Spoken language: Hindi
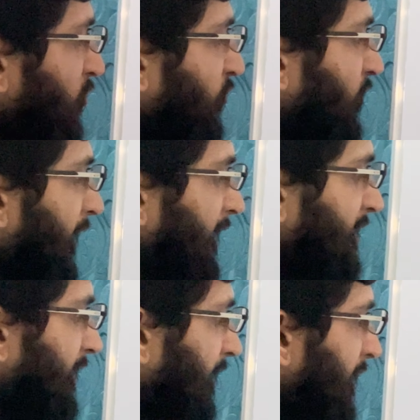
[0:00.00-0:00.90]
जो
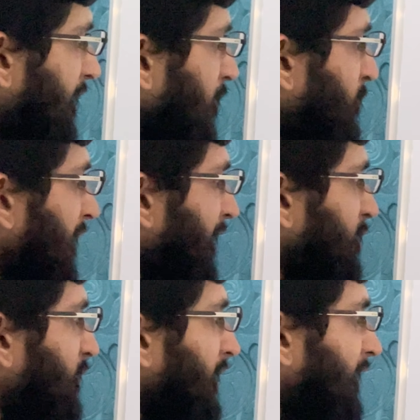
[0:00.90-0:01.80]
फैक्स है ये भी
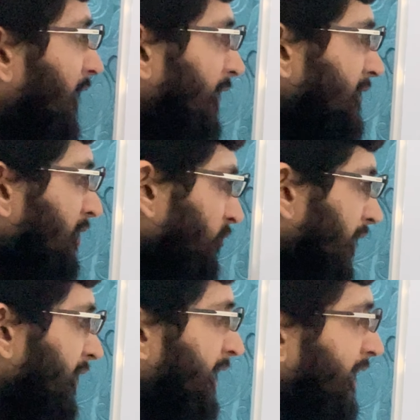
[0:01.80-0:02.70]
एक्चुअली यहाँ से ही
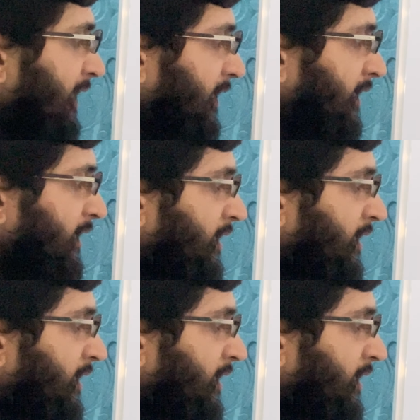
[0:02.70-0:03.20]
वर्ड निकला है